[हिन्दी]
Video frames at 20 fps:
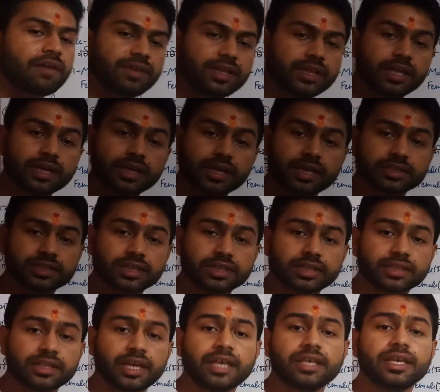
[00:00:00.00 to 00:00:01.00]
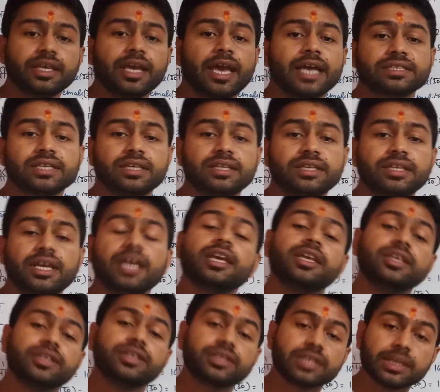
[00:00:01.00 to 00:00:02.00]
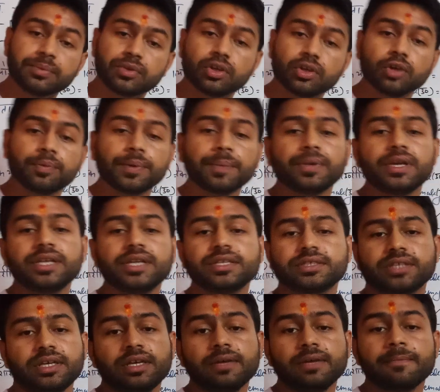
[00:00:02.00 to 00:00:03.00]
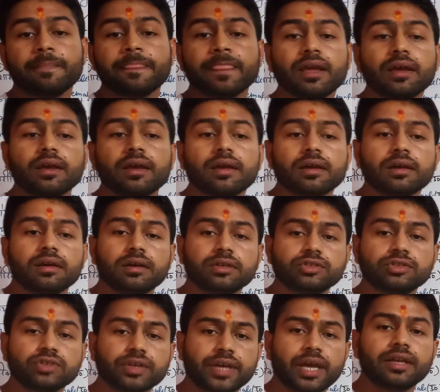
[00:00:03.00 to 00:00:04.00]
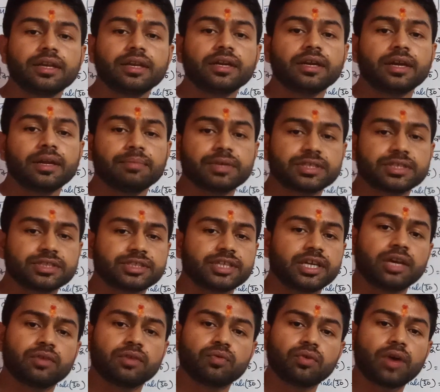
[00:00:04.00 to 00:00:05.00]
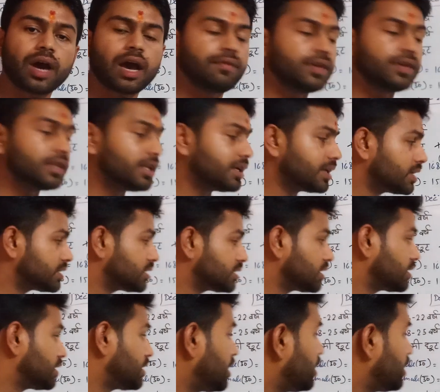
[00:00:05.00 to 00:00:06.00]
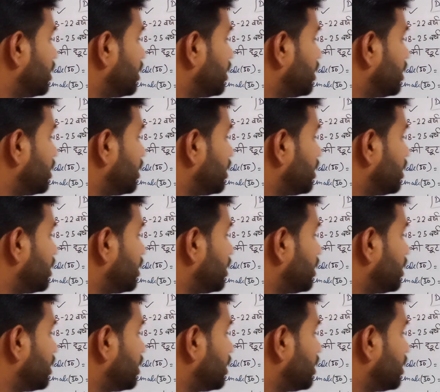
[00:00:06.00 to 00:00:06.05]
आवेदन कर सकते हैं ये ऐसा नहीं है कि सिर्फ यूपी पुलिस के ही जो कैंडिडेट हैं बच्चे हैं वो आवेदन कर सकते